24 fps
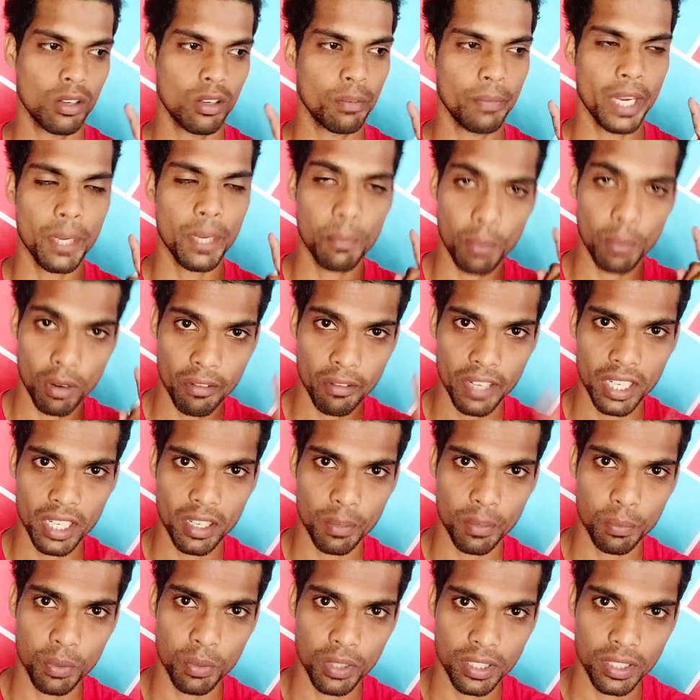ஒரு மெயின்
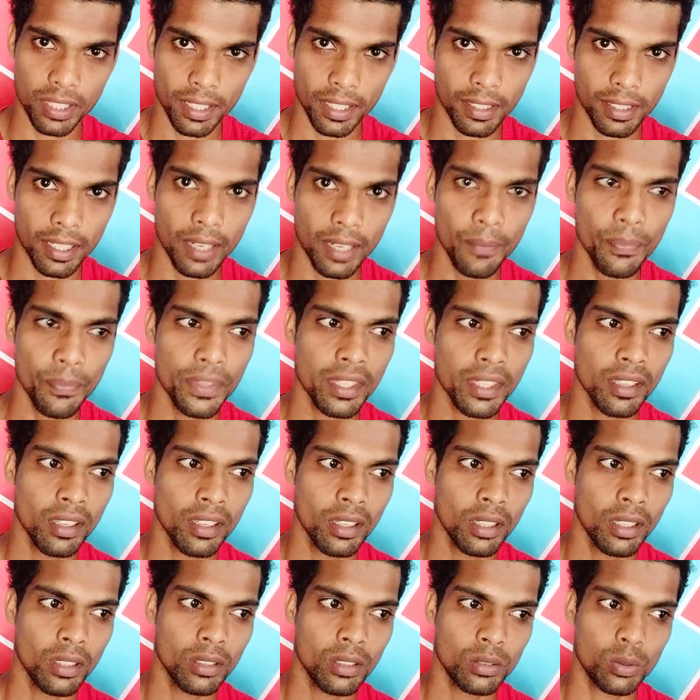ப்ரொவைடரை பிடிச்சா தான்
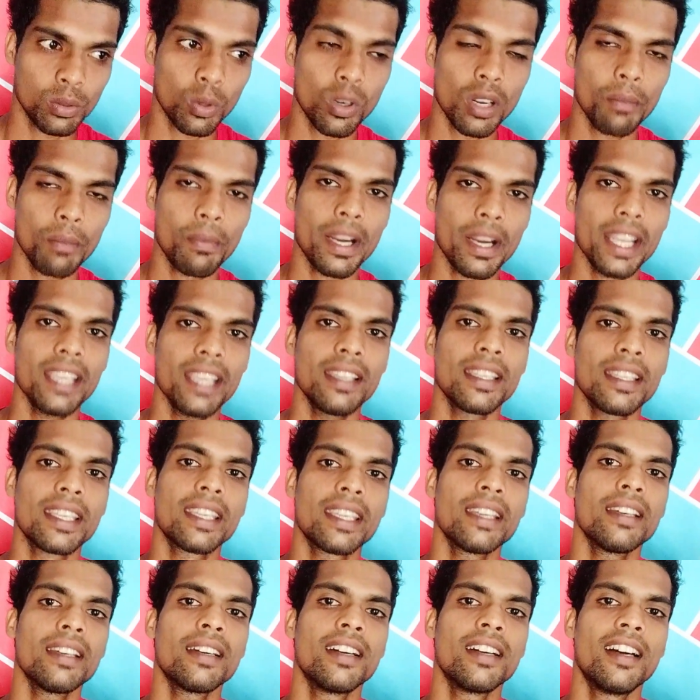ஸோ உங்களோட மணியை
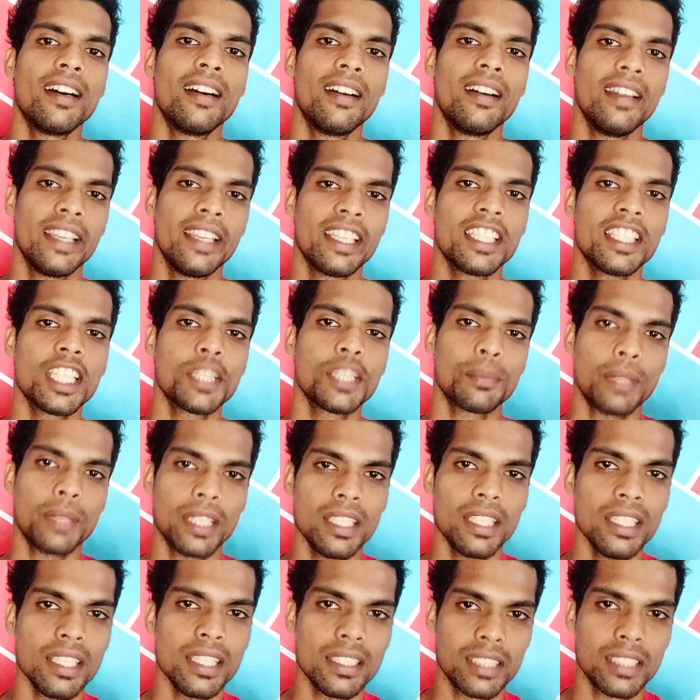நீங்கள் இன்க்ரீஸ்
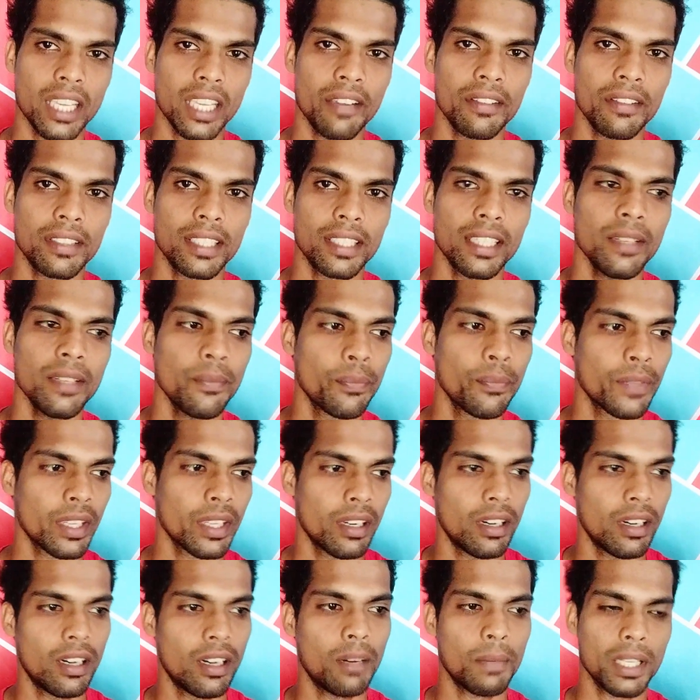பண்ணி நீங்கள் சேவிங்ஸை
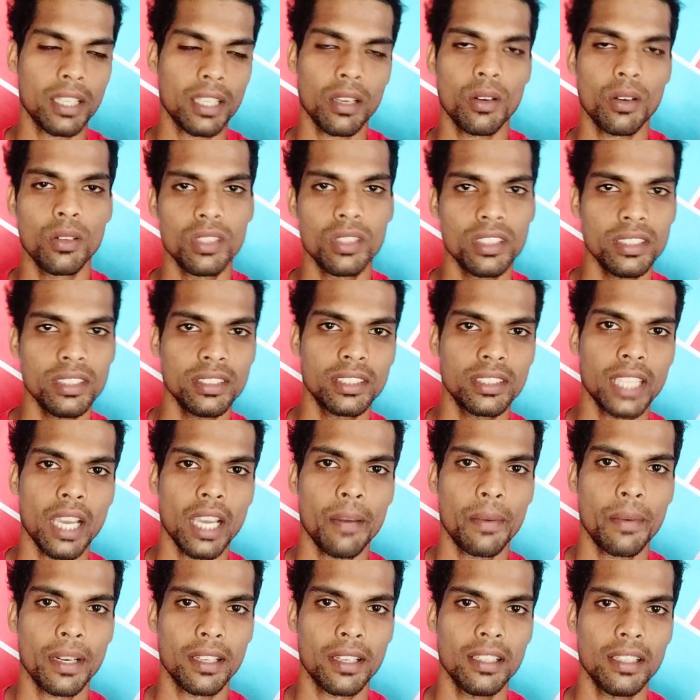மற்றவங்களுக்கு
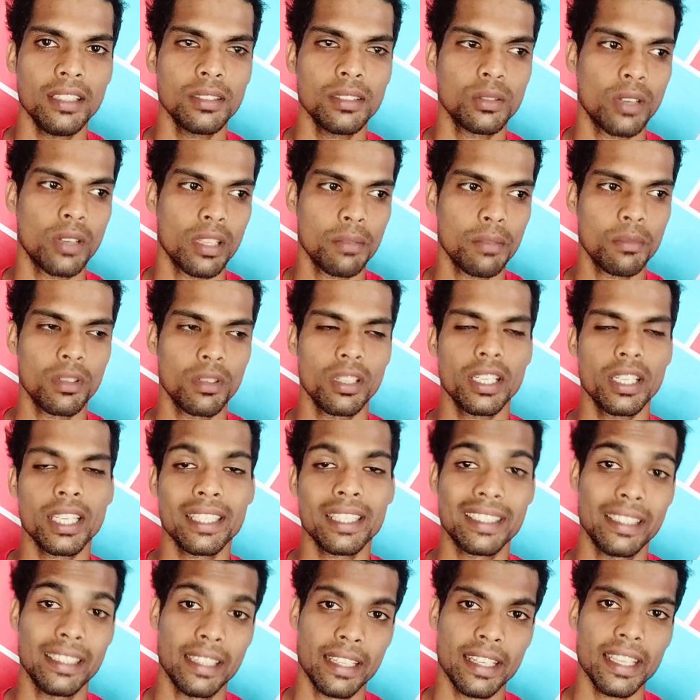சேவ் பண்ணலாம் ஸோ அது மூலம்
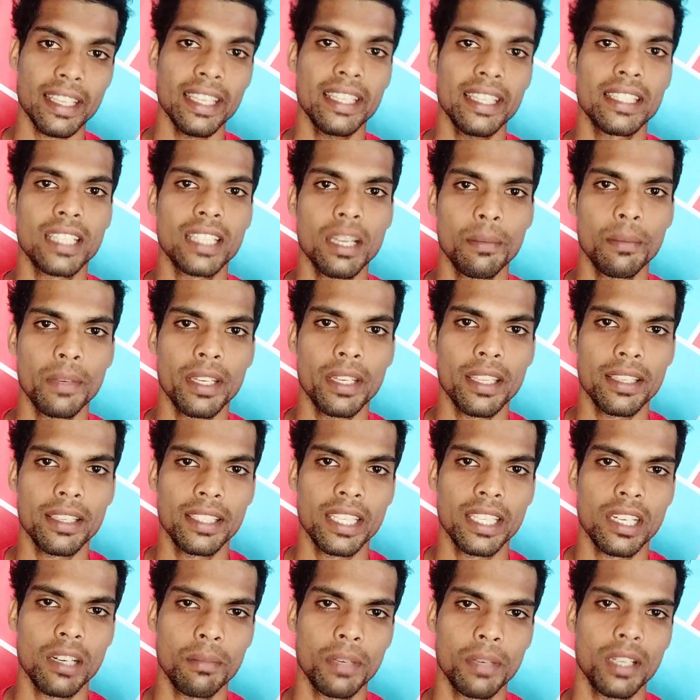நீங்கள் நிறைய இன்கம்மை
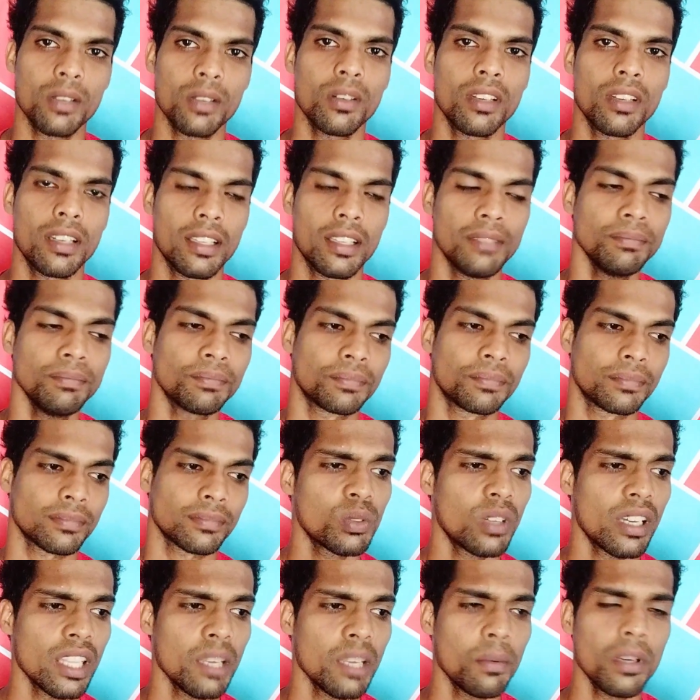நீங்கள் ஜென்ரேட் பண்ணி கொள்ளலாம்
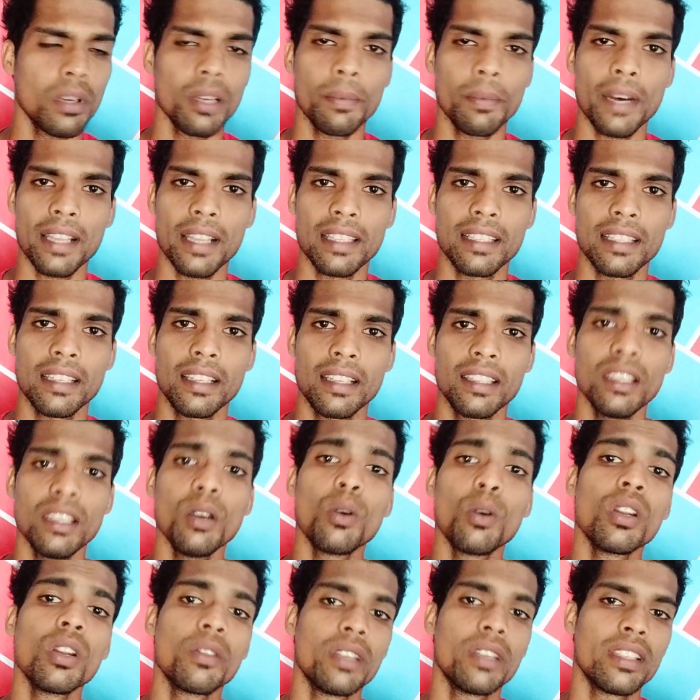ஸோ அதே போல் பார்த்தீங்களா
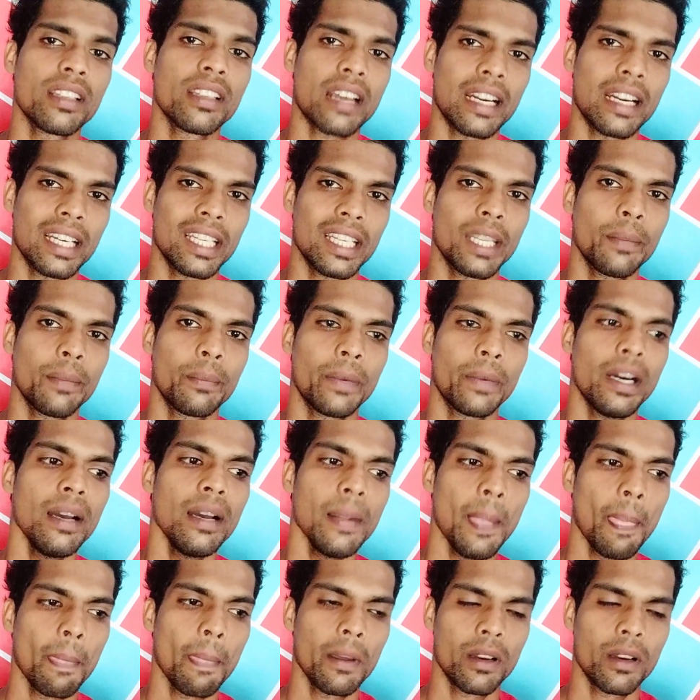இருந்தால் உங்களுக்கு வந்து கண்டிப்பாக